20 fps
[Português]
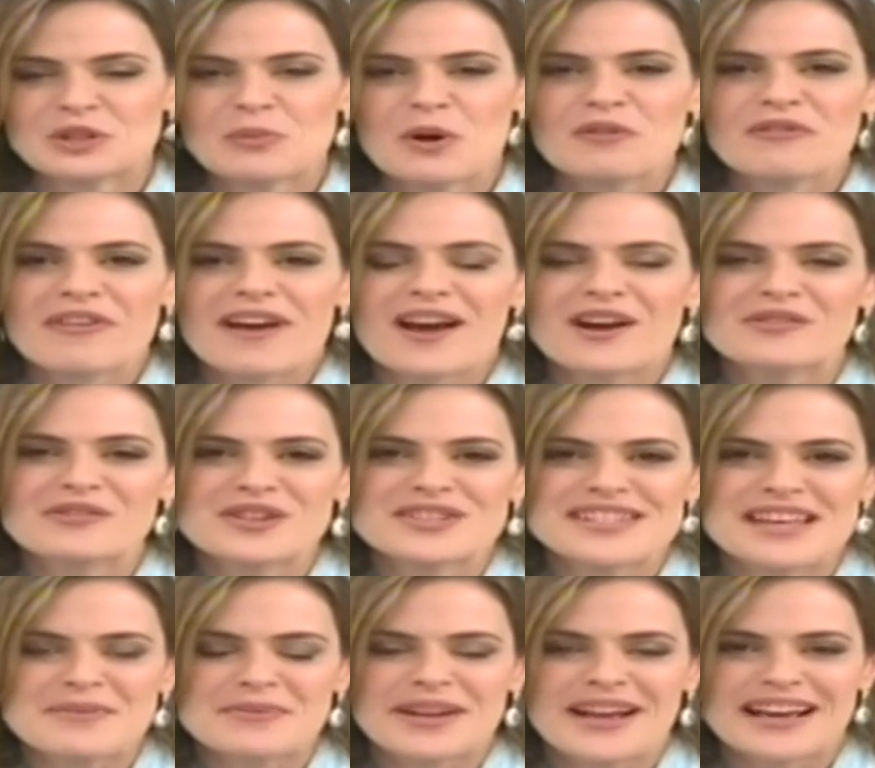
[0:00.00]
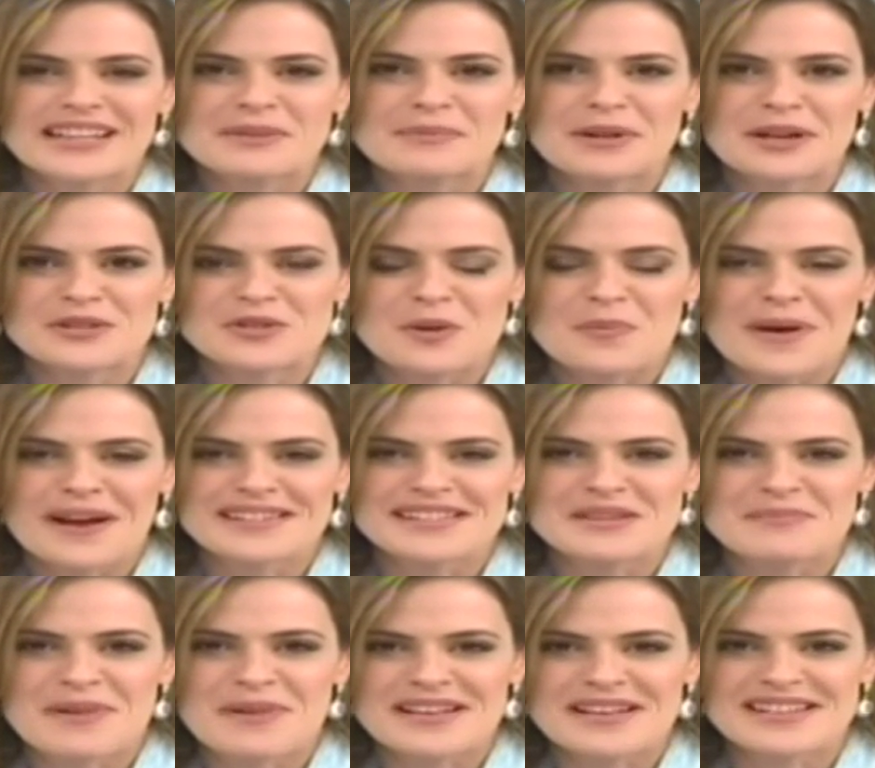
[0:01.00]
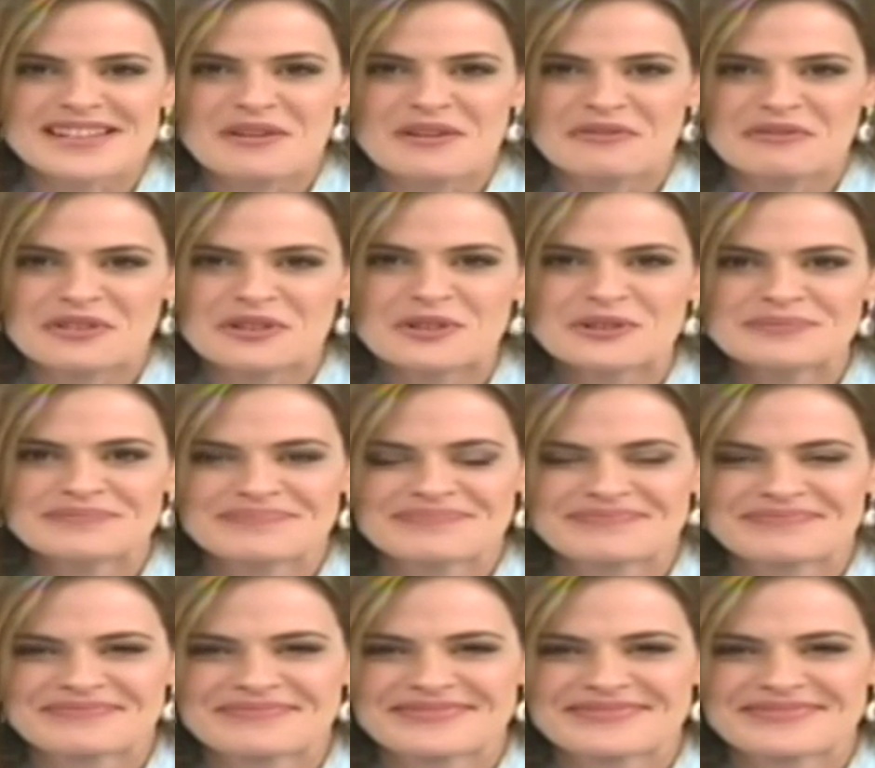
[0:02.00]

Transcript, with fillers: Muito bom falar com você, obrigada pela sua participação, viu?